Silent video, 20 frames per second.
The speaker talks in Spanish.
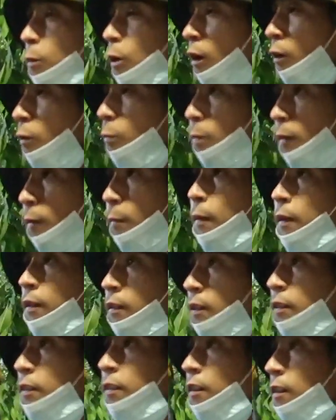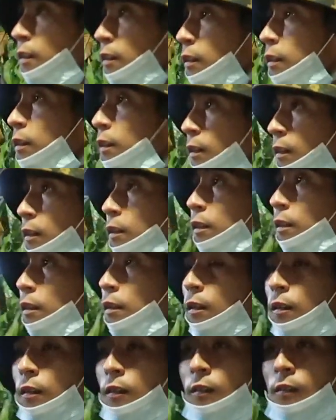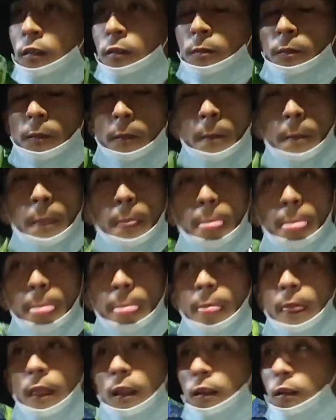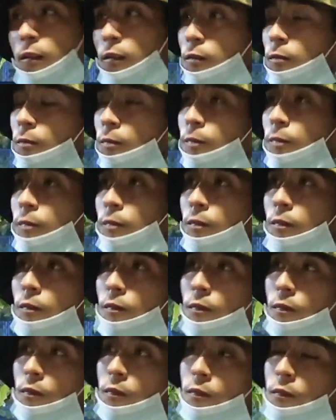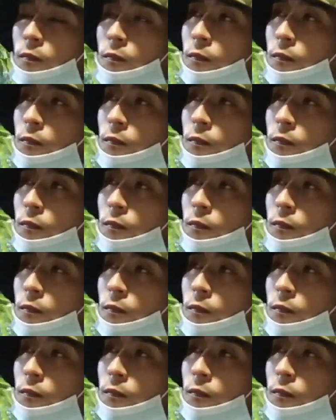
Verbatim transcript: voy a cumplir 27. Escúchame, este, ¿de dónde eres